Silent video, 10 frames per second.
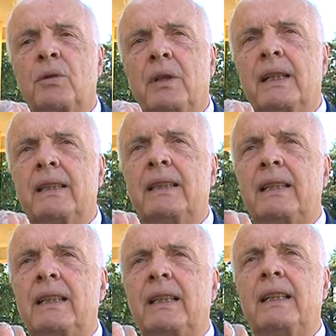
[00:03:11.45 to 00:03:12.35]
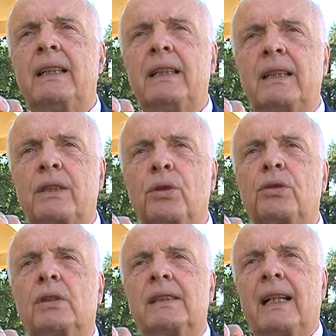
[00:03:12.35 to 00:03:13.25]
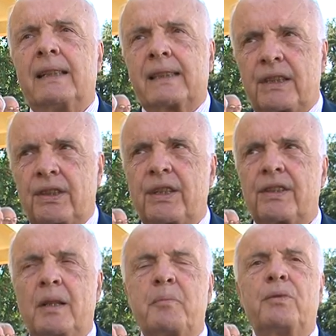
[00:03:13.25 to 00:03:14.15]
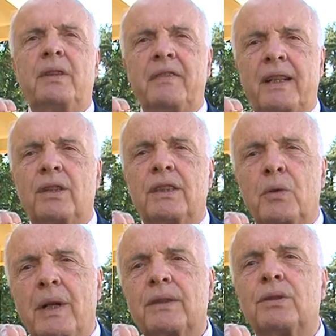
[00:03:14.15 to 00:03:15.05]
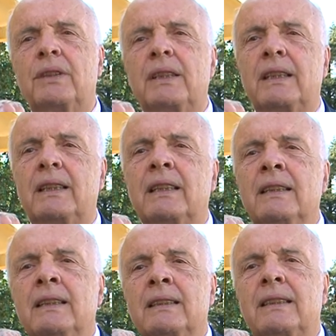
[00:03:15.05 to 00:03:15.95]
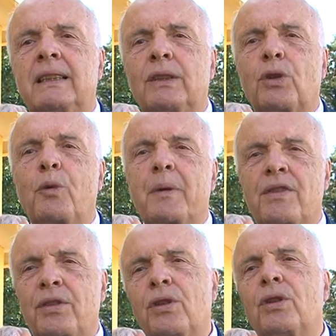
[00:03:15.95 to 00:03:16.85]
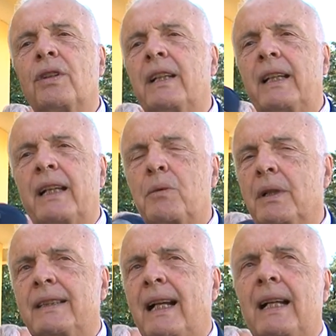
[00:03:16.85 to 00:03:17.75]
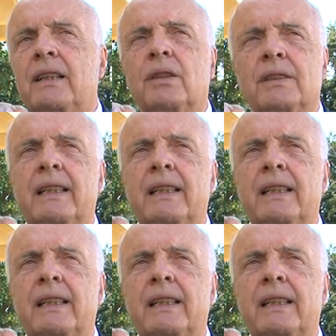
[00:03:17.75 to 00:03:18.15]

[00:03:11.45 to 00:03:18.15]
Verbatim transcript: quella di controllare che ci sia sempre un livello adeguato di, di occupazione e quant'altro.